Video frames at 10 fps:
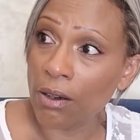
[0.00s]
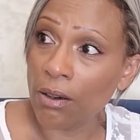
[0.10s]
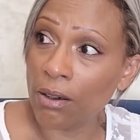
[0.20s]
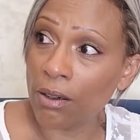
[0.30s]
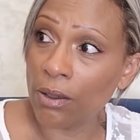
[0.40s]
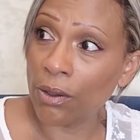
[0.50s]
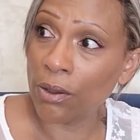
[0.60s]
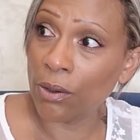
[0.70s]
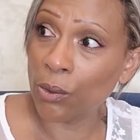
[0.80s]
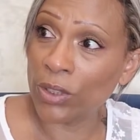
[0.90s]

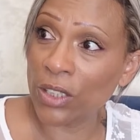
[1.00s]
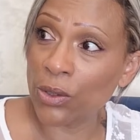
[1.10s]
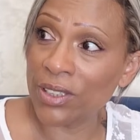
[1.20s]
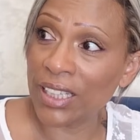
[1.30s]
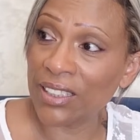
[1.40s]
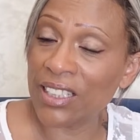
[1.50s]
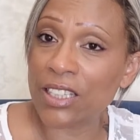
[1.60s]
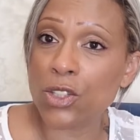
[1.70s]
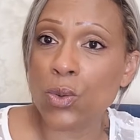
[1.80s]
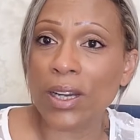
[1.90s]
euh, On a notre
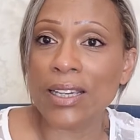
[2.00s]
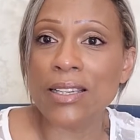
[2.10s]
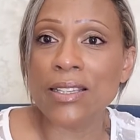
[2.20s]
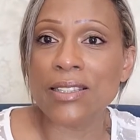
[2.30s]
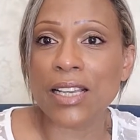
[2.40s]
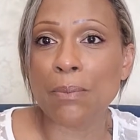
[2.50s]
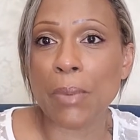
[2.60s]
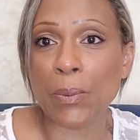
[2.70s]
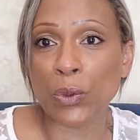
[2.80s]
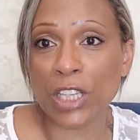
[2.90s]
dernière soirée scrap
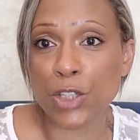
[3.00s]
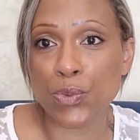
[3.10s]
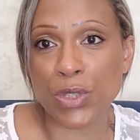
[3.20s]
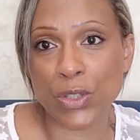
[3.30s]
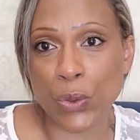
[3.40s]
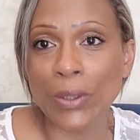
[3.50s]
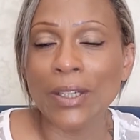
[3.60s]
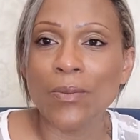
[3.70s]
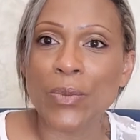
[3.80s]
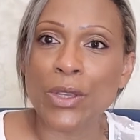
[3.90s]
papotage puisque euh,
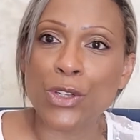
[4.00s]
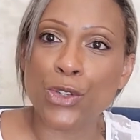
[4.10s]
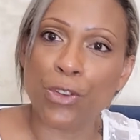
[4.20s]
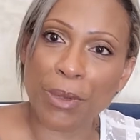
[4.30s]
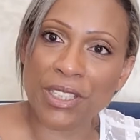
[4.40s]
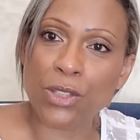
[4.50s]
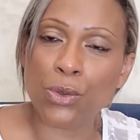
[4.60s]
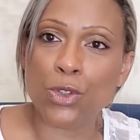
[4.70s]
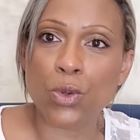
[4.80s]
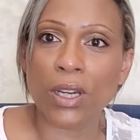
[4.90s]
je vais passer sur
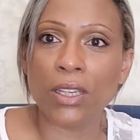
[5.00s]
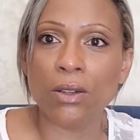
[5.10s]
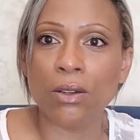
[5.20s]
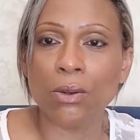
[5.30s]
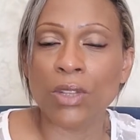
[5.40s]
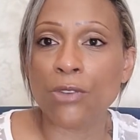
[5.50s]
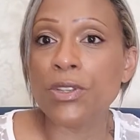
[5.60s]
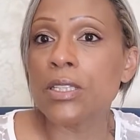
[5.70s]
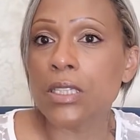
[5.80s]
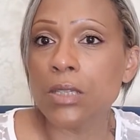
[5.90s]
une soirée, euh, on a fait
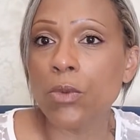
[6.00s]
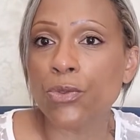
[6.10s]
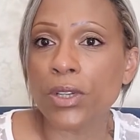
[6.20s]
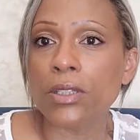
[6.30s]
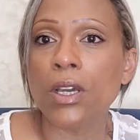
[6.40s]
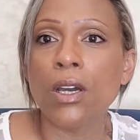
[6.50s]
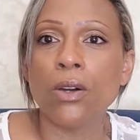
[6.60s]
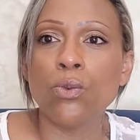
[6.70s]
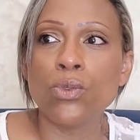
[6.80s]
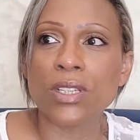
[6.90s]
une team en fait
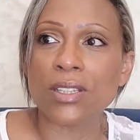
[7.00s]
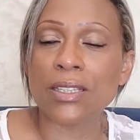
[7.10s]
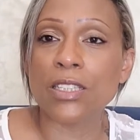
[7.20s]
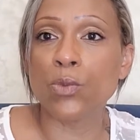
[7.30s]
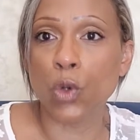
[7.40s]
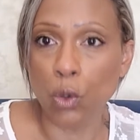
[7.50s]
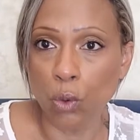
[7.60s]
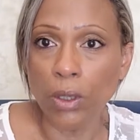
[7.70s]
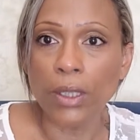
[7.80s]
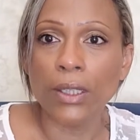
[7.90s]
où ça sera une team
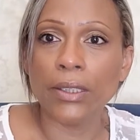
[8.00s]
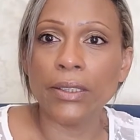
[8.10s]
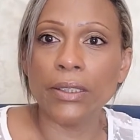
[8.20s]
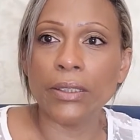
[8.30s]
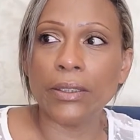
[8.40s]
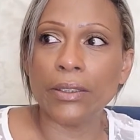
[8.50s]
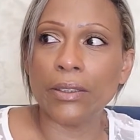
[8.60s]
colo et on